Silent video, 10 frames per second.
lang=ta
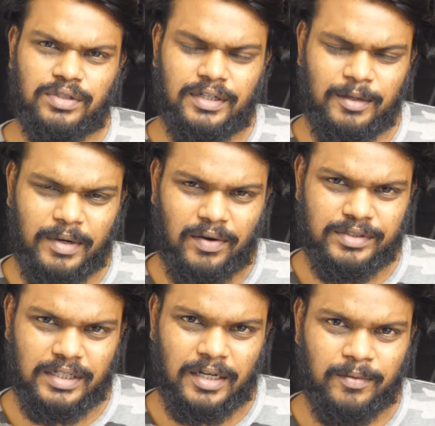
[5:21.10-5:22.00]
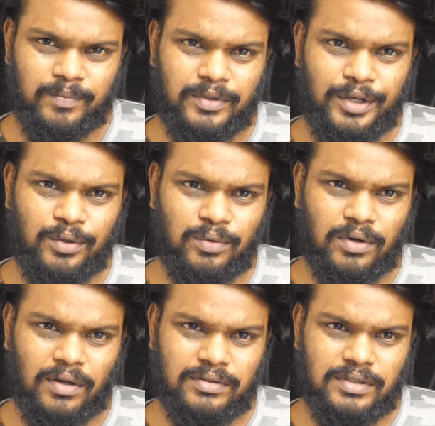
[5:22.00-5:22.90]
ஒரு விஷயம் நீங்கள் டீப்பாக கவனிச்சிங்கன்னா தெரியும்
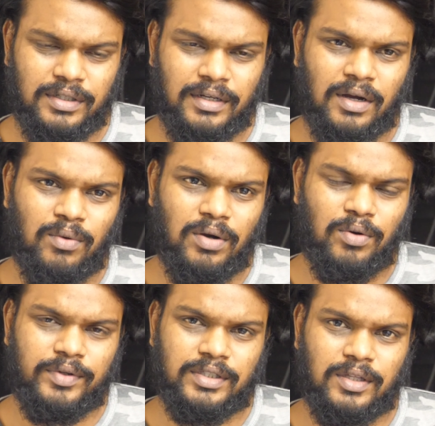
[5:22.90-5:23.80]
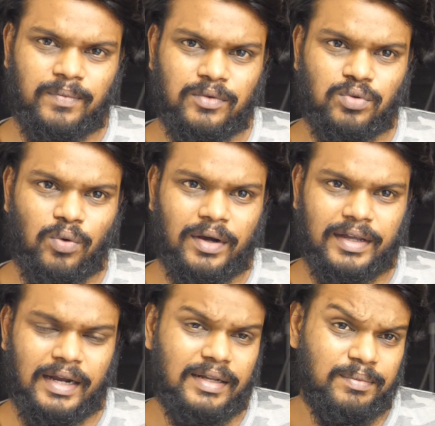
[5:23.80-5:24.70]
கான்ஸ்டன்டைன் அவங்க ஒரு விஷயத்த சொல்லுவாங்க
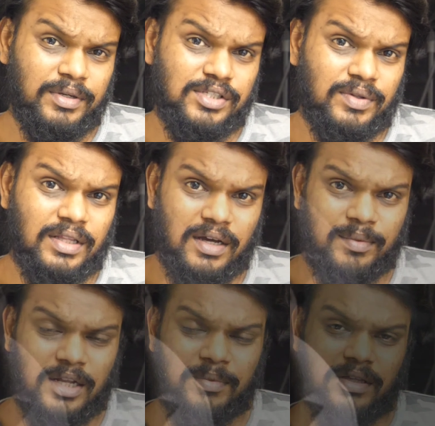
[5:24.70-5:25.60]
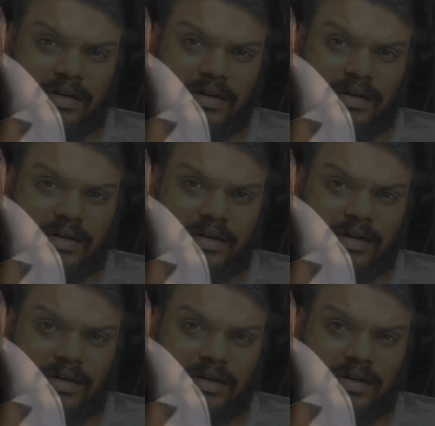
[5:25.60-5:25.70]
ஏன் நீ பிரிஞ்சு வந்த அப்படிங்கிறப்ப